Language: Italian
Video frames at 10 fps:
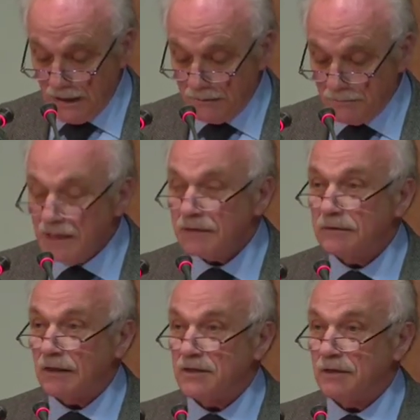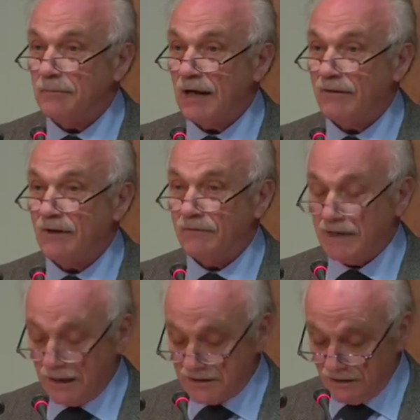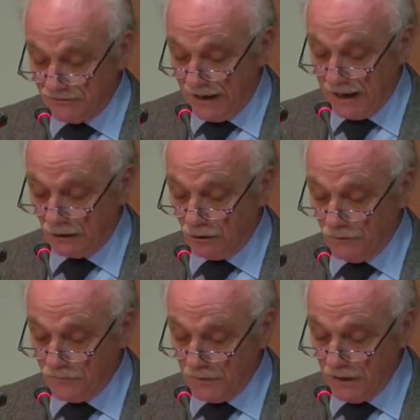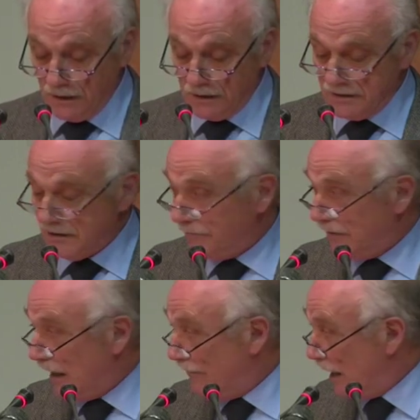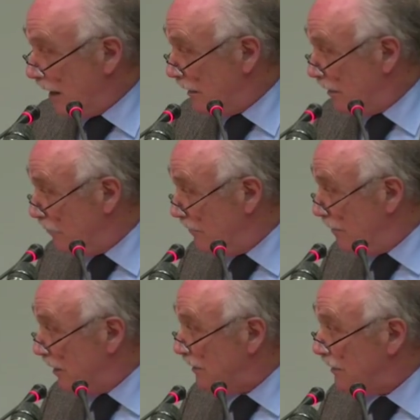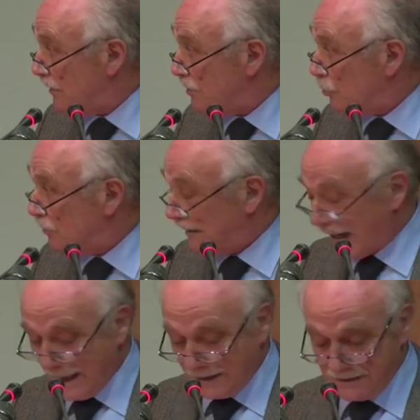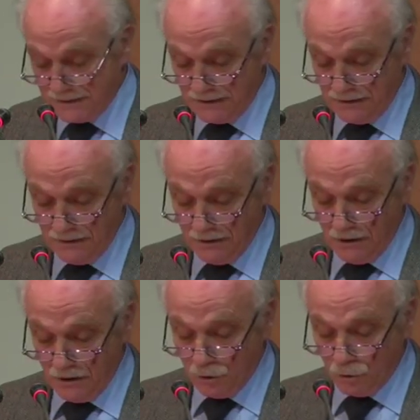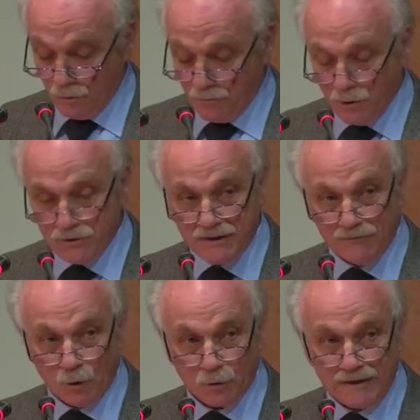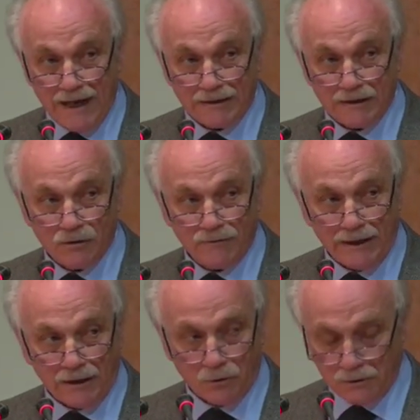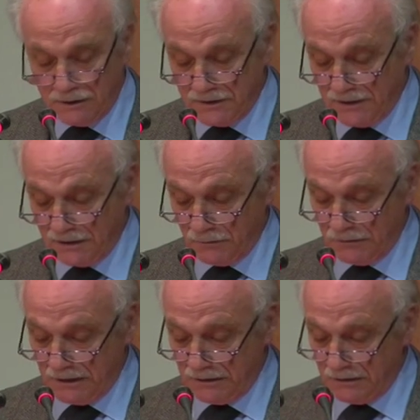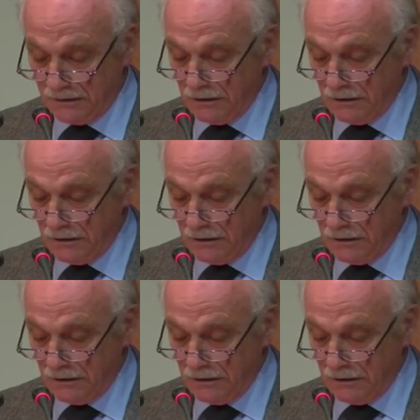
E mentre sembrava avviarsi a farlo, si avviava anche ovviamente a scontrarsi con l'opposta volontà del governo degli Stati Uniti,